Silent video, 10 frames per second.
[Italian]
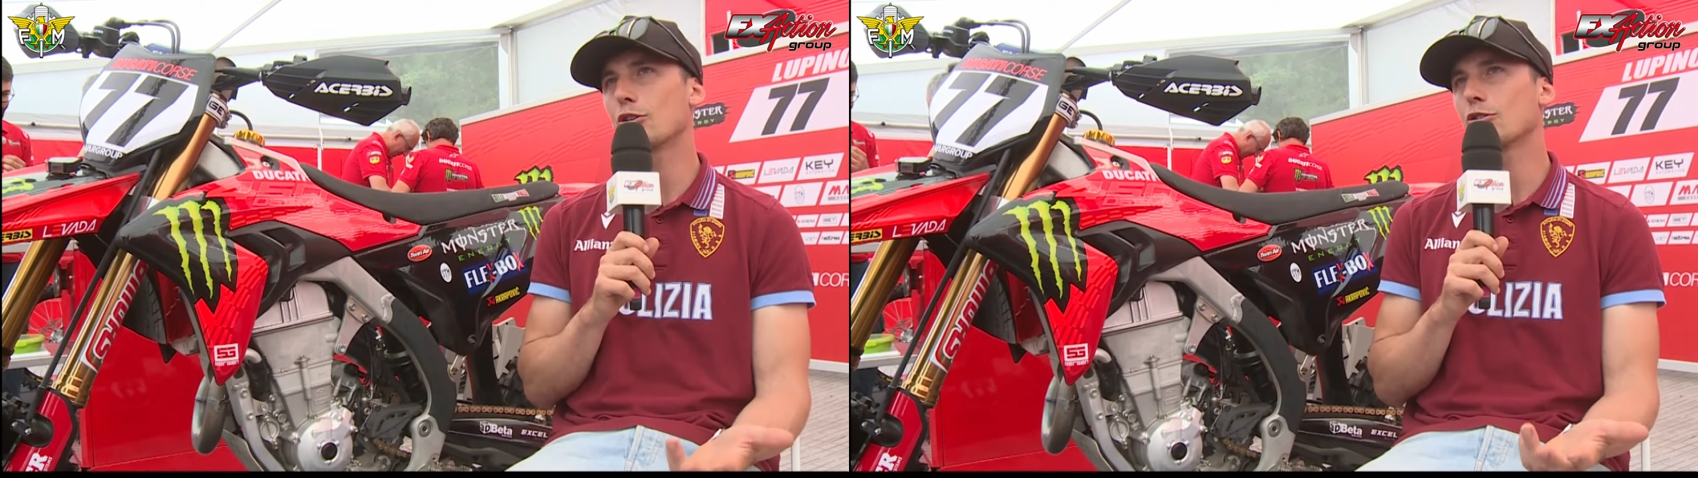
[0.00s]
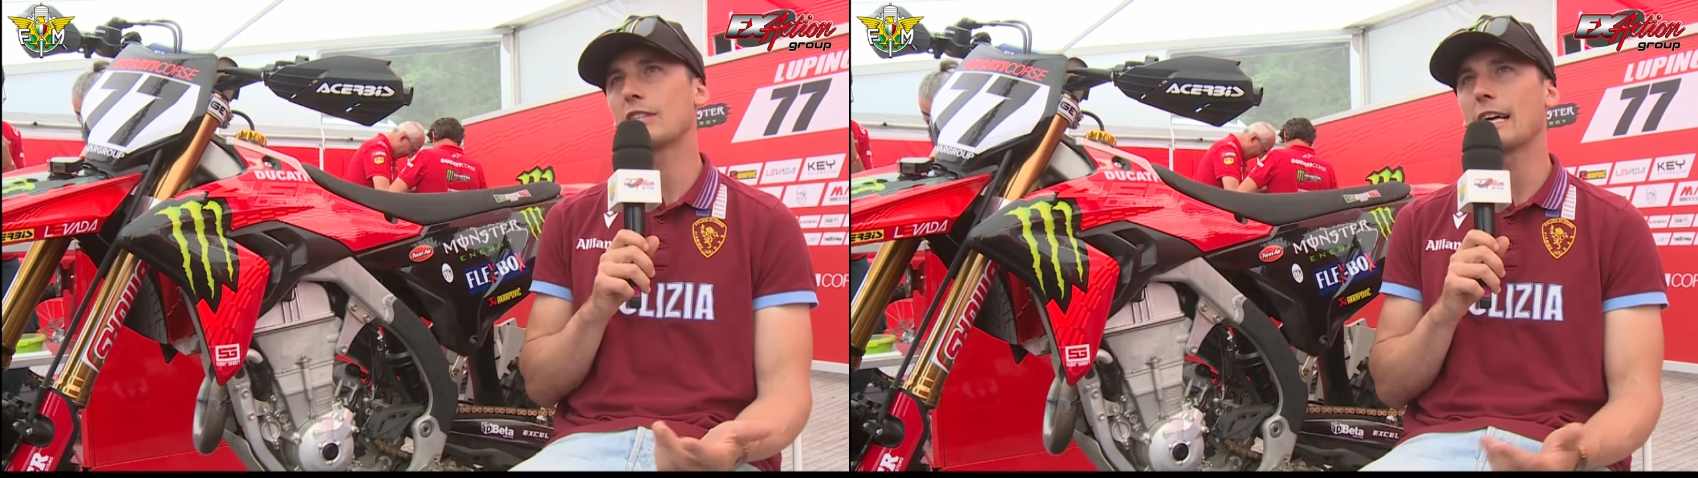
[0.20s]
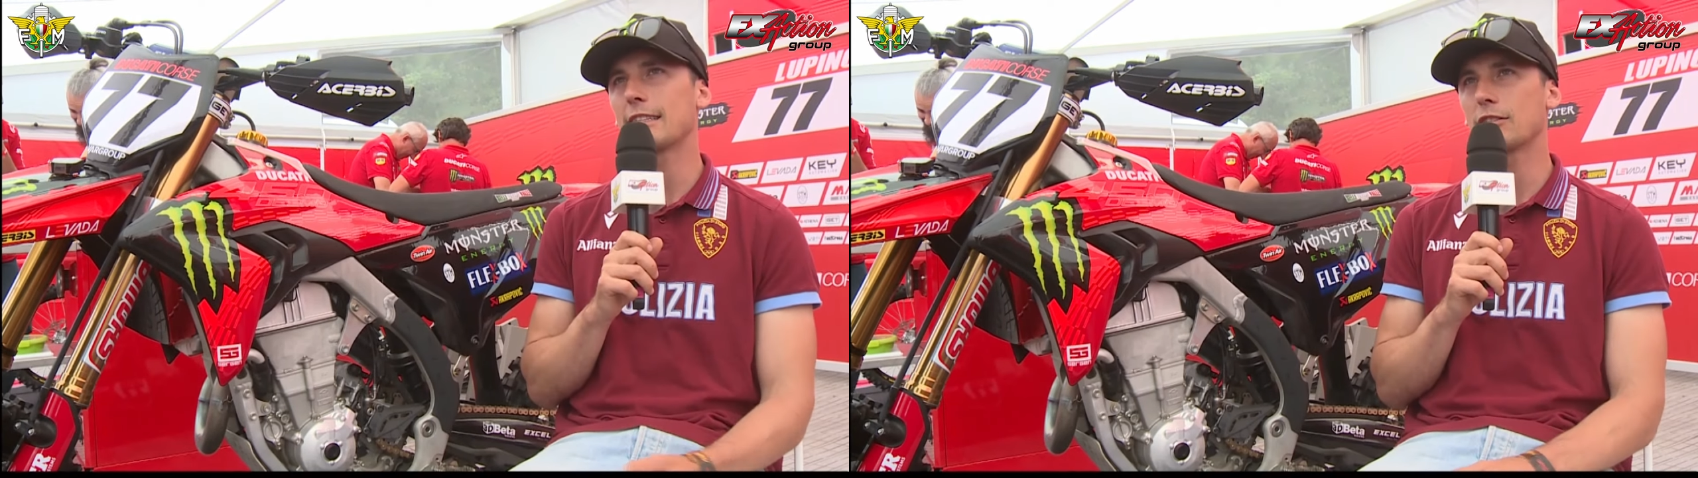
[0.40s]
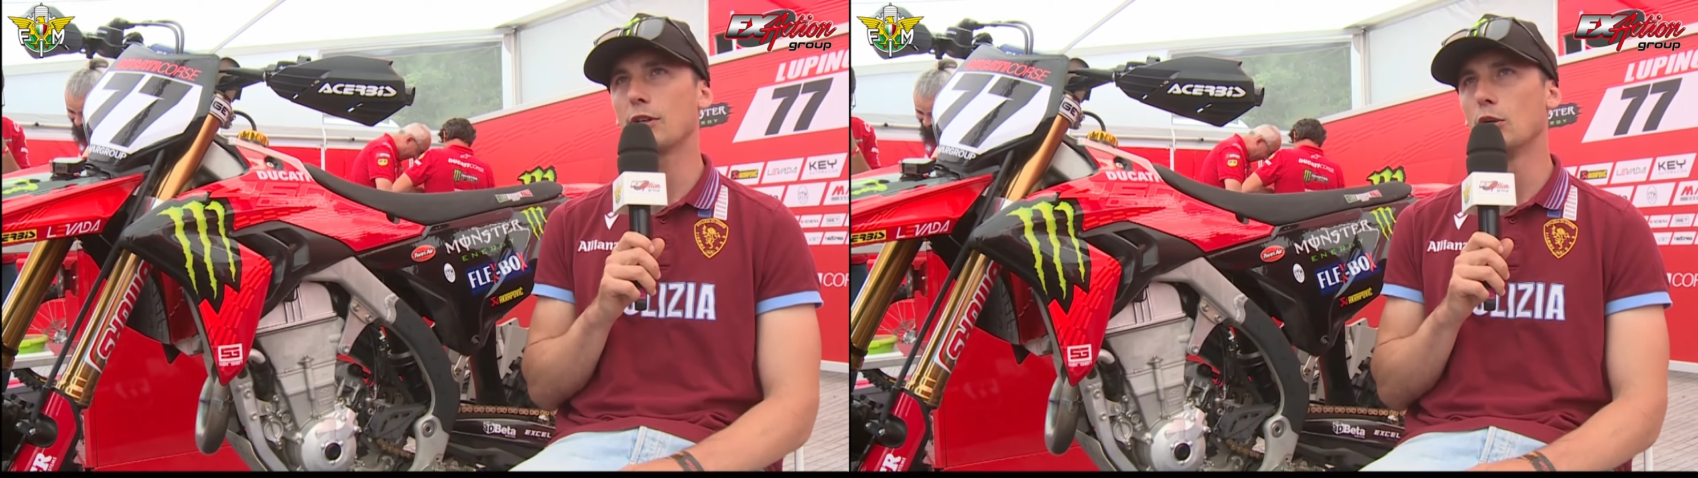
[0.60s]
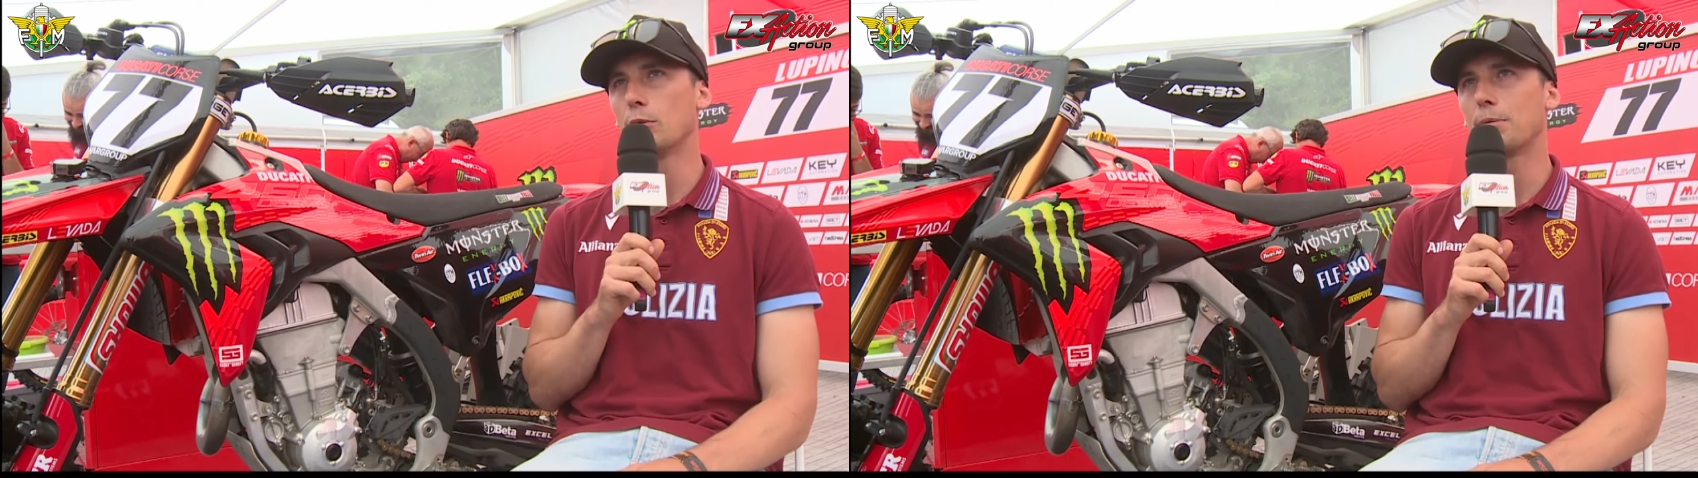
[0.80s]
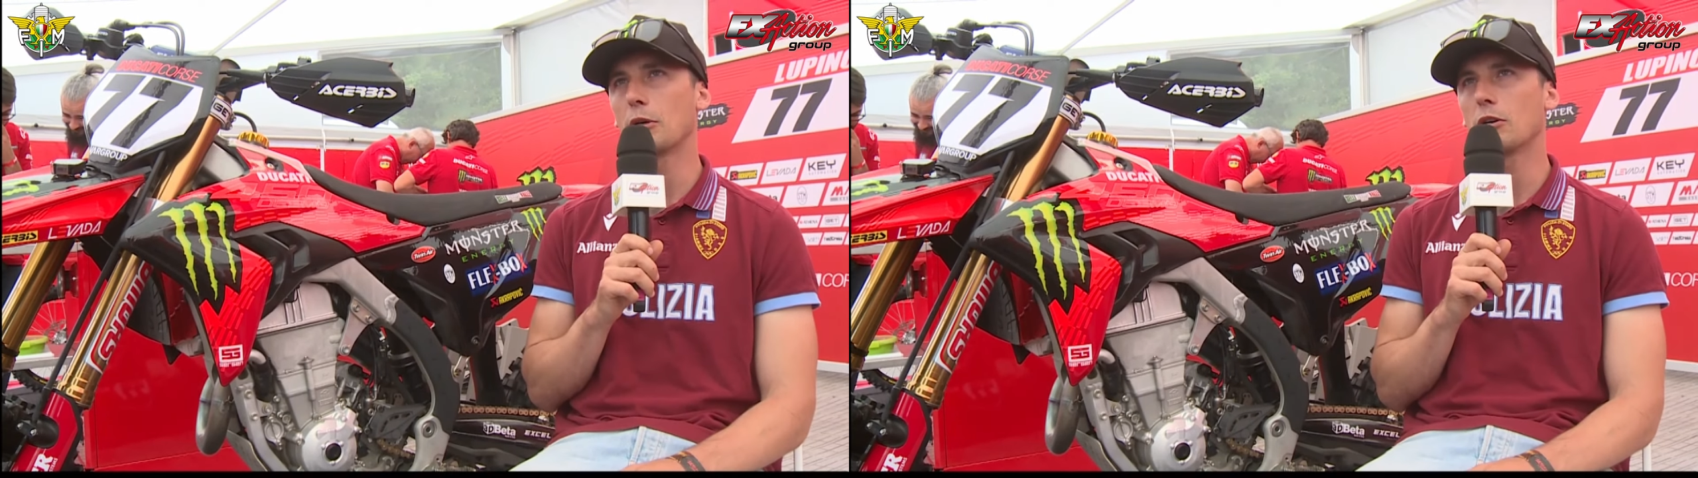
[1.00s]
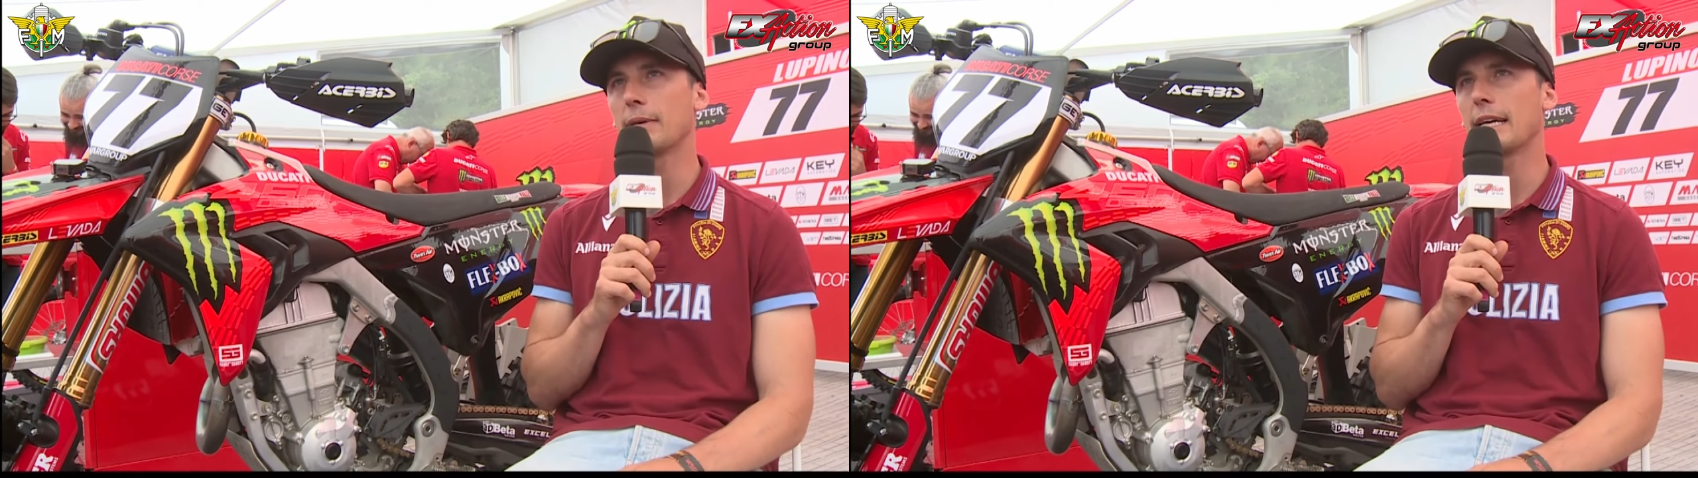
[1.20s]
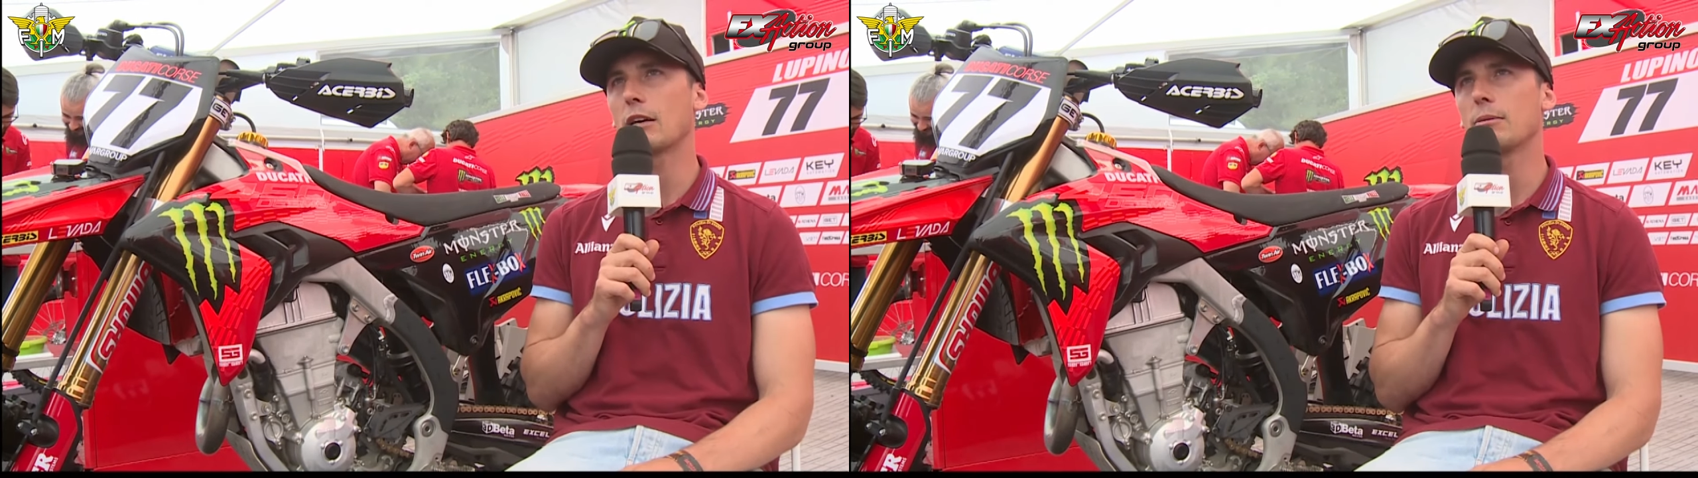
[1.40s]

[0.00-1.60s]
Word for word: costante sviluppo come,